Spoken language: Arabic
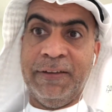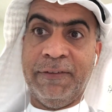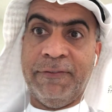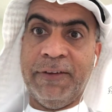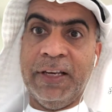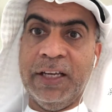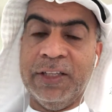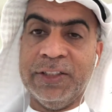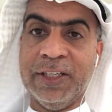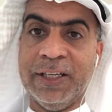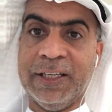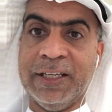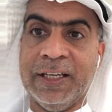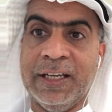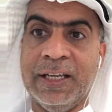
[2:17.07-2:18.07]
فلا
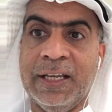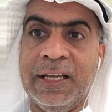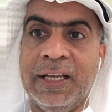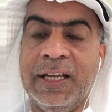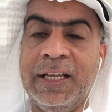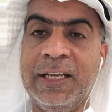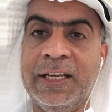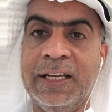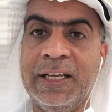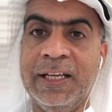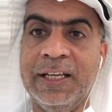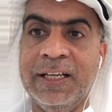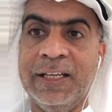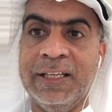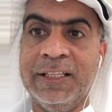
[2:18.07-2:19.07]
شك
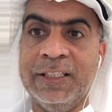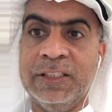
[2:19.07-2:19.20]
أنها